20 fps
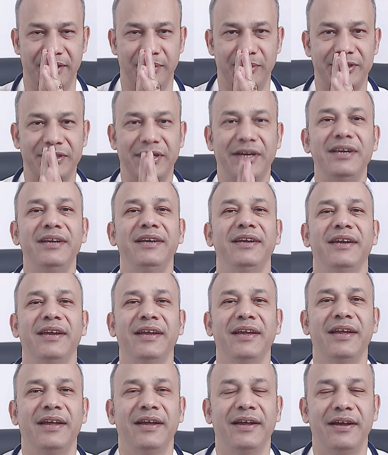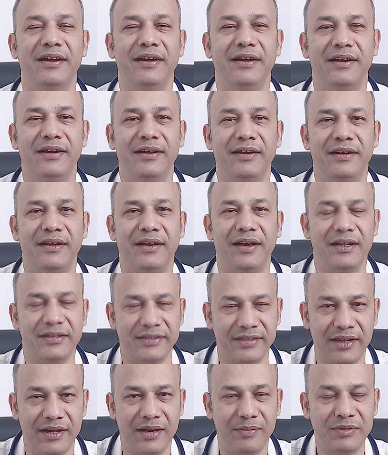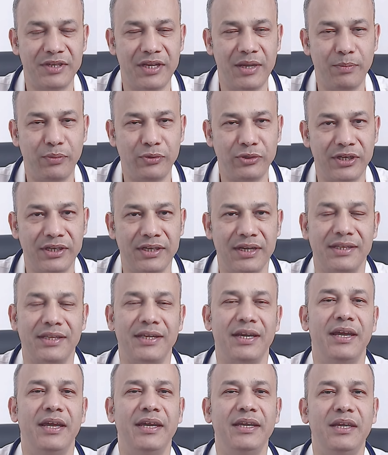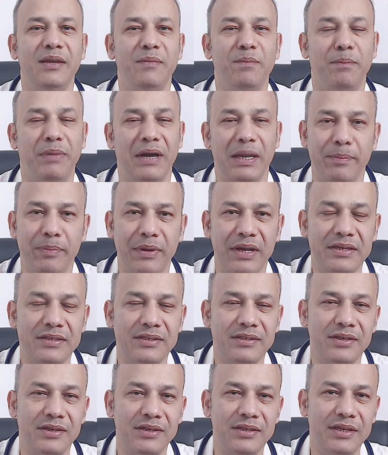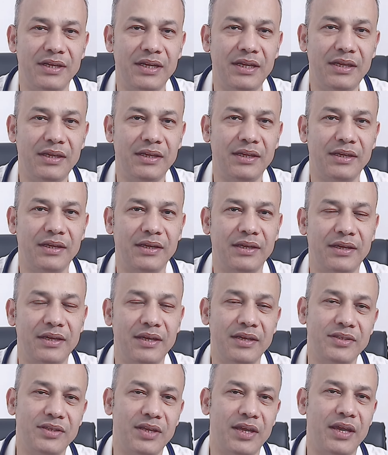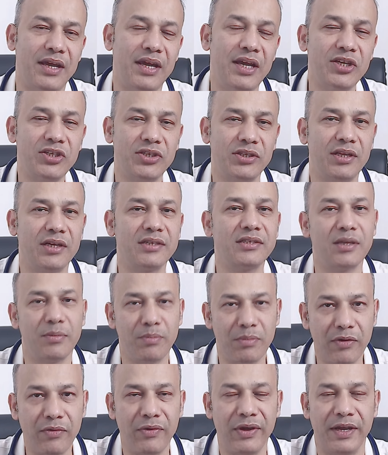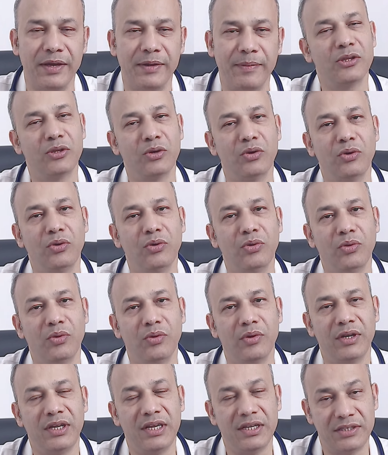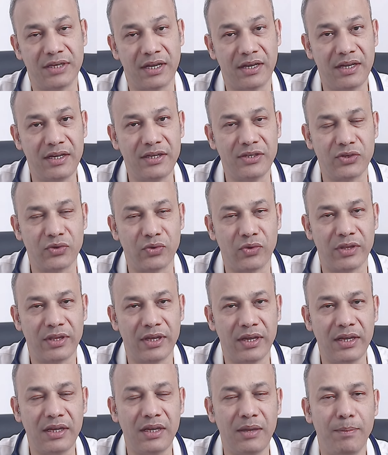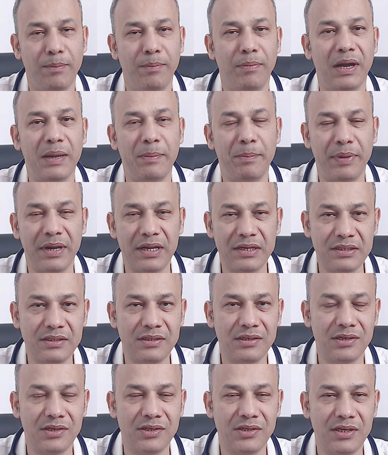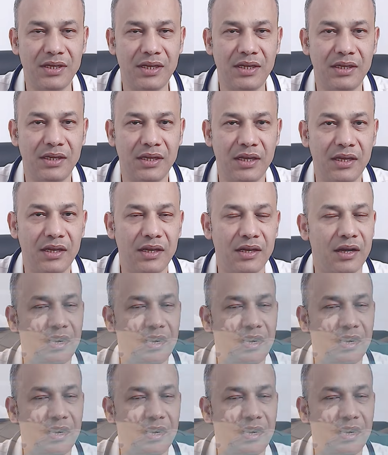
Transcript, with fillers: नमस्कार अक्सर हमसे ये पूछा जाता है कि बाईपास सर्जरी किस एज तक संभव है तो ये जानने की ज़रूरत है कि बाईपास सर्जरी के